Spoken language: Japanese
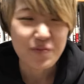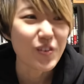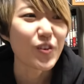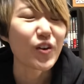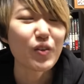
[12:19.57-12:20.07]

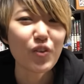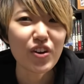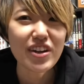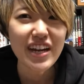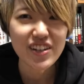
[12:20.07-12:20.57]
もうこれ
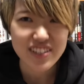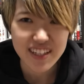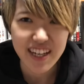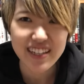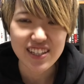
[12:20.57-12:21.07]
盛り上げるし
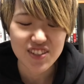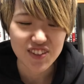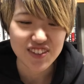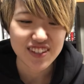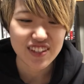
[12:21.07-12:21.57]
かないで
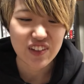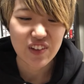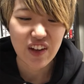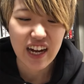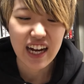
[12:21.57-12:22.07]
しょっていう
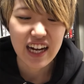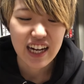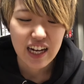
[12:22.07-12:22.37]
のが